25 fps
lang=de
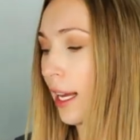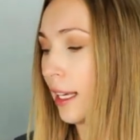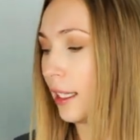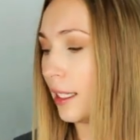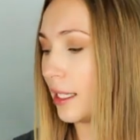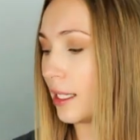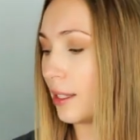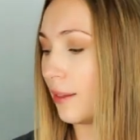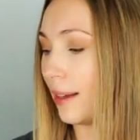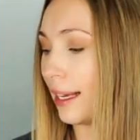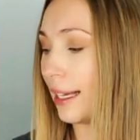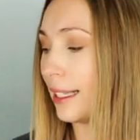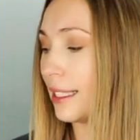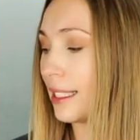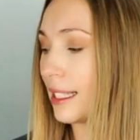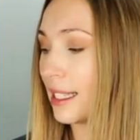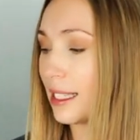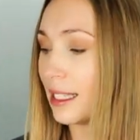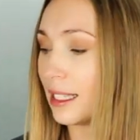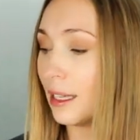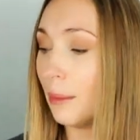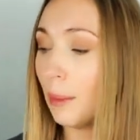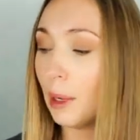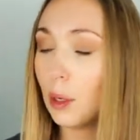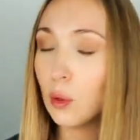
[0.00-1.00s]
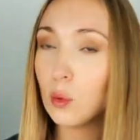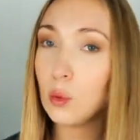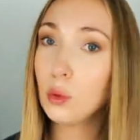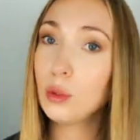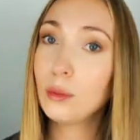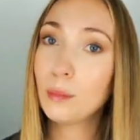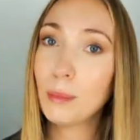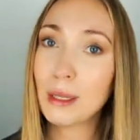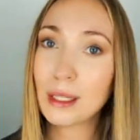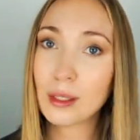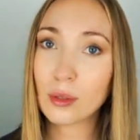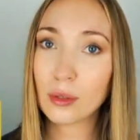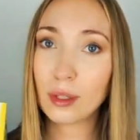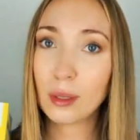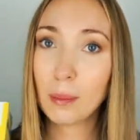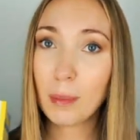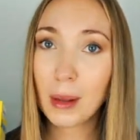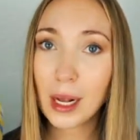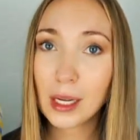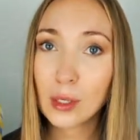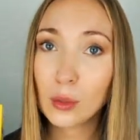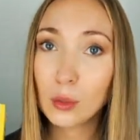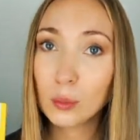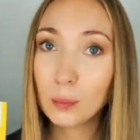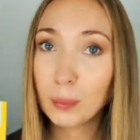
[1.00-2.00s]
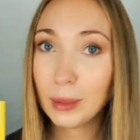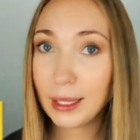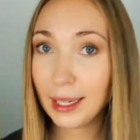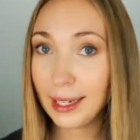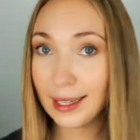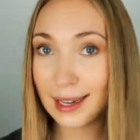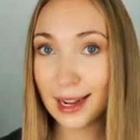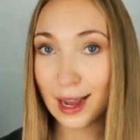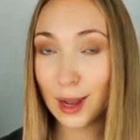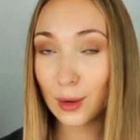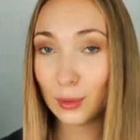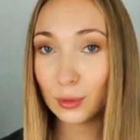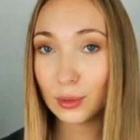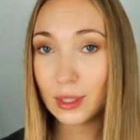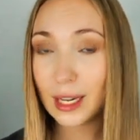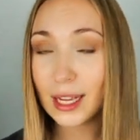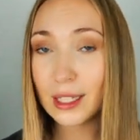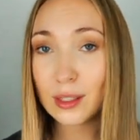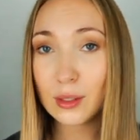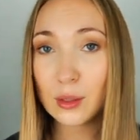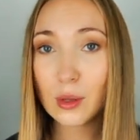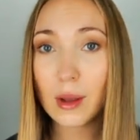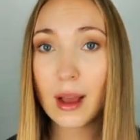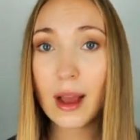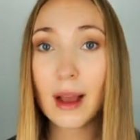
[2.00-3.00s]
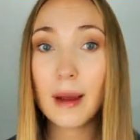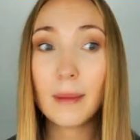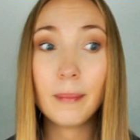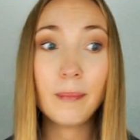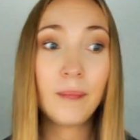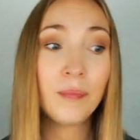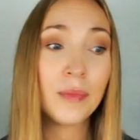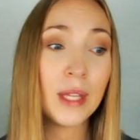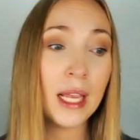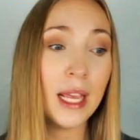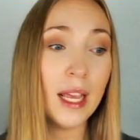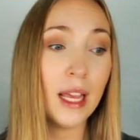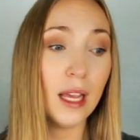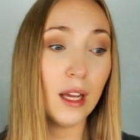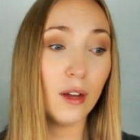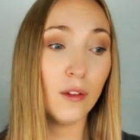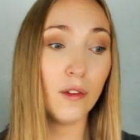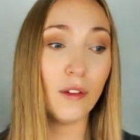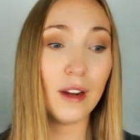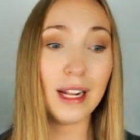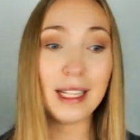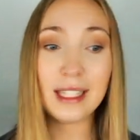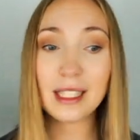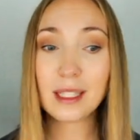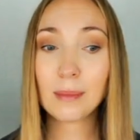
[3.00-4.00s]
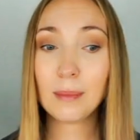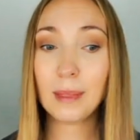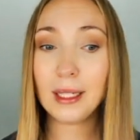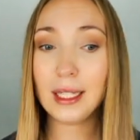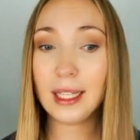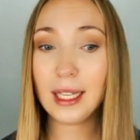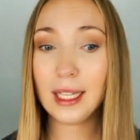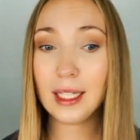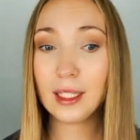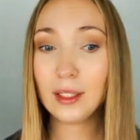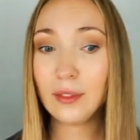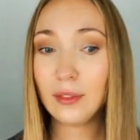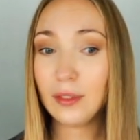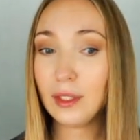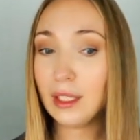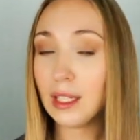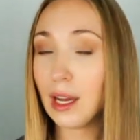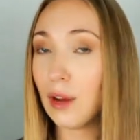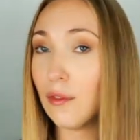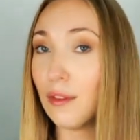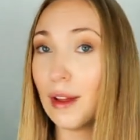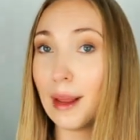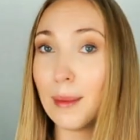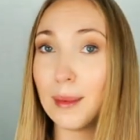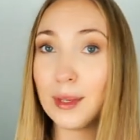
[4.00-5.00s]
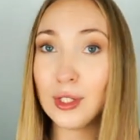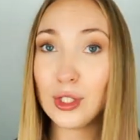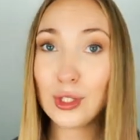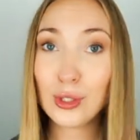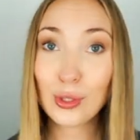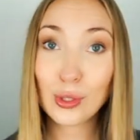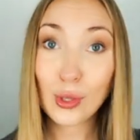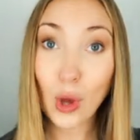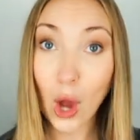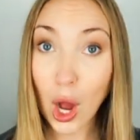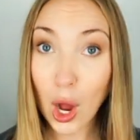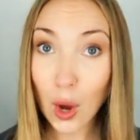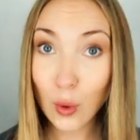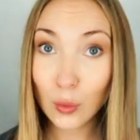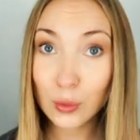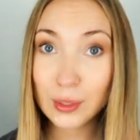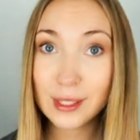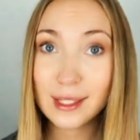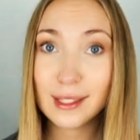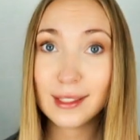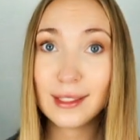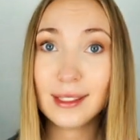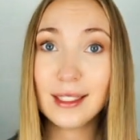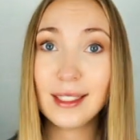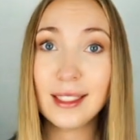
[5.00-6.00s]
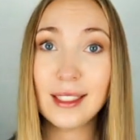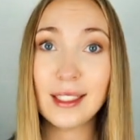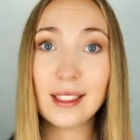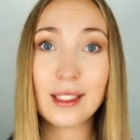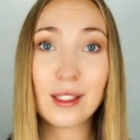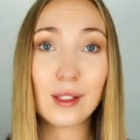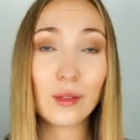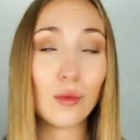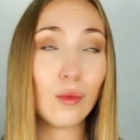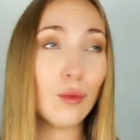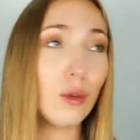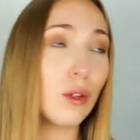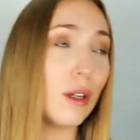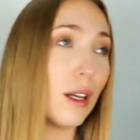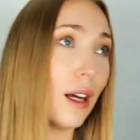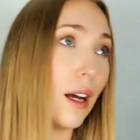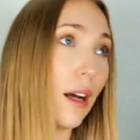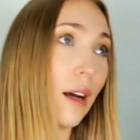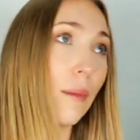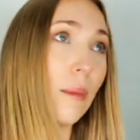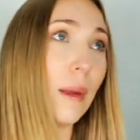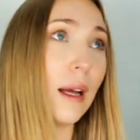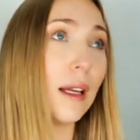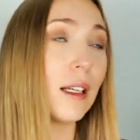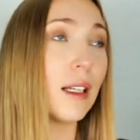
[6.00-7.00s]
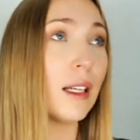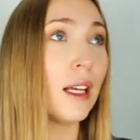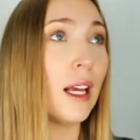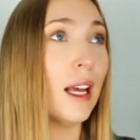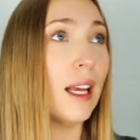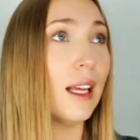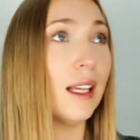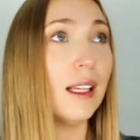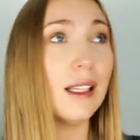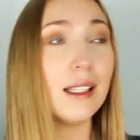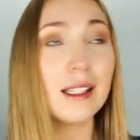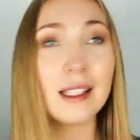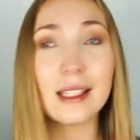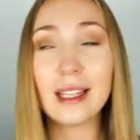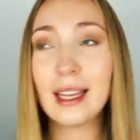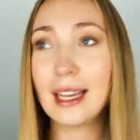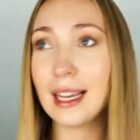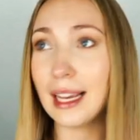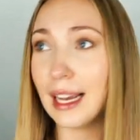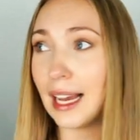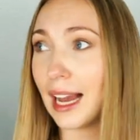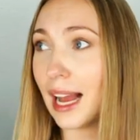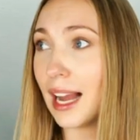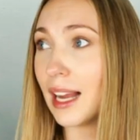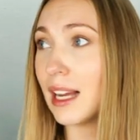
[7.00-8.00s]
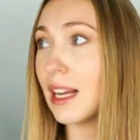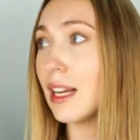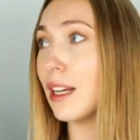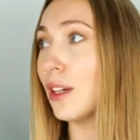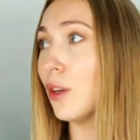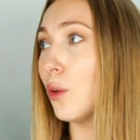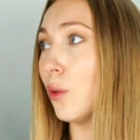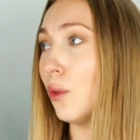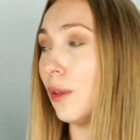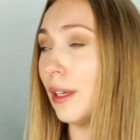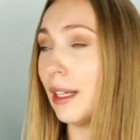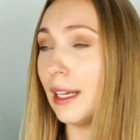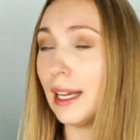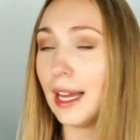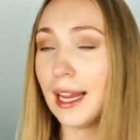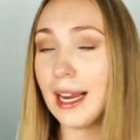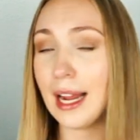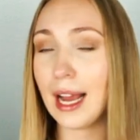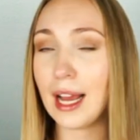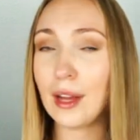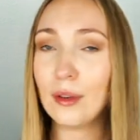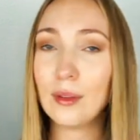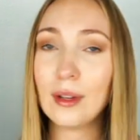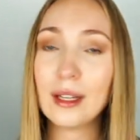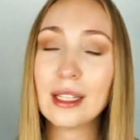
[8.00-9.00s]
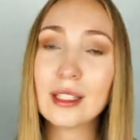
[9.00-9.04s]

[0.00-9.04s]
Deswegen ist es immer gut, mal so eine Packung Pränahrung da zu haben, falls man irgendwie auf einmal nicht zu Hause ist oder man ist krank oder keine Ahnung.